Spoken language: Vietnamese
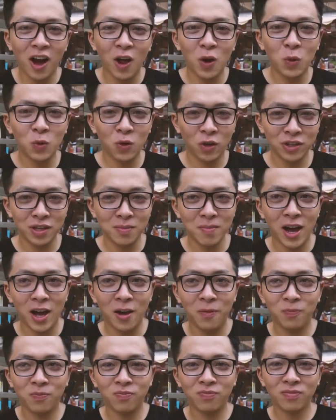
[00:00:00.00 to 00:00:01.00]
giờ luôn rồi, nhưng
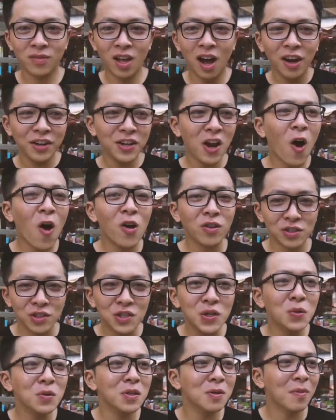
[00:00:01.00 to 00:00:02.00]
mà hơi no một
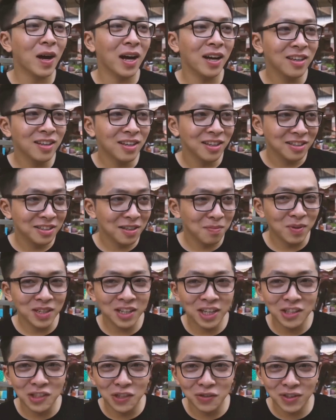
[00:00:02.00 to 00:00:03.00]
xíu. Nhưng mà nhìn
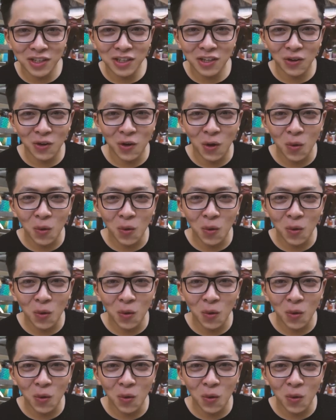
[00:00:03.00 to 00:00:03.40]
bên kia đường vẫn còn